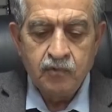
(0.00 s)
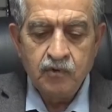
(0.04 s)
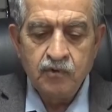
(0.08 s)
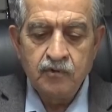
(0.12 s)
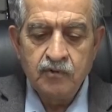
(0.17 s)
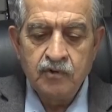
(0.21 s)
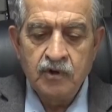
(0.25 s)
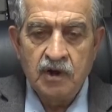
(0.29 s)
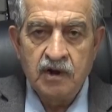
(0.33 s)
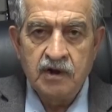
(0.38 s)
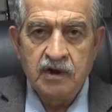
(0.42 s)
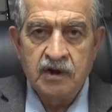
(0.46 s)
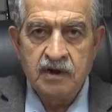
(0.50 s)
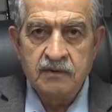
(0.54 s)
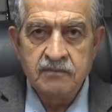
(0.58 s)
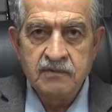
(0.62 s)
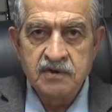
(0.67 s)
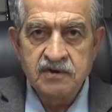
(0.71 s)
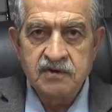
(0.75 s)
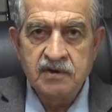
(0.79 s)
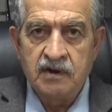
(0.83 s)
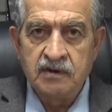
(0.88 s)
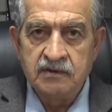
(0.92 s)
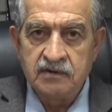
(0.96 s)
Bu
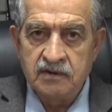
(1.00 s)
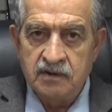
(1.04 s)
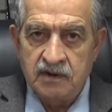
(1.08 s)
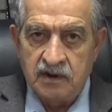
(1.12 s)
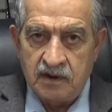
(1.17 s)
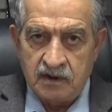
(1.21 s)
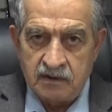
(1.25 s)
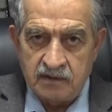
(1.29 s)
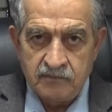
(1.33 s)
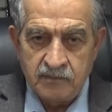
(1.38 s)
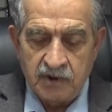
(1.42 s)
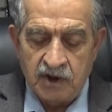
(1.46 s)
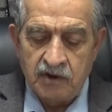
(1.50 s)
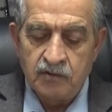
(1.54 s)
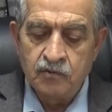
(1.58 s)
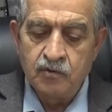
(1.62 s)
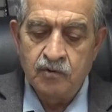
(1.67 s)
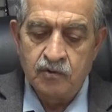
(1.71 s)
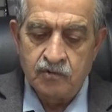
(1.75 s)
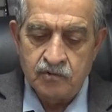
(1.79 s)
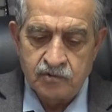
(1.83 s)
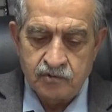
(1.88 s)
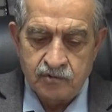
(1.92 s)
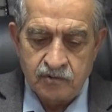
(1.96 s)
üyelerimiz adına ben
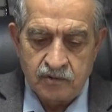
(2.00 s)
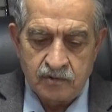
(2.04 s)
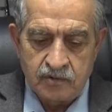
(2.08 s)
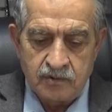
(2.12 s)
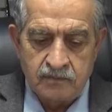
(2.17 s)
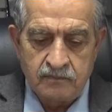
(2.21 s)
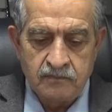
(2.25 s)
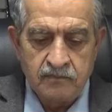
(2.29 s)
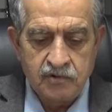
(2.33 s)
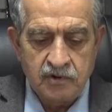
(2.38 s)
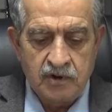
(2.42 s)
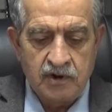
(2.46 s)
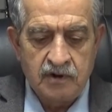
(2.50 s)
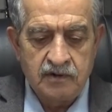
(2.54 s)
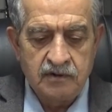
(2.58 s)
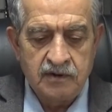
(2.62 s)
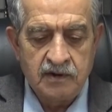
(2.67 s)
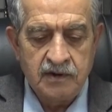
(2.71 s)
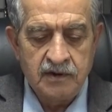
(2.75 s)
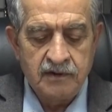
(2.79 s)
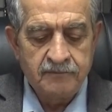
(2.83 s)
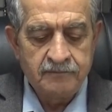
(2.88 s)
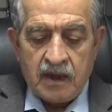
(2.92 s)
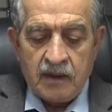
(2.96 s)
konuşuyorum şu
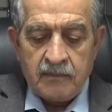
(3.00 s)
anda.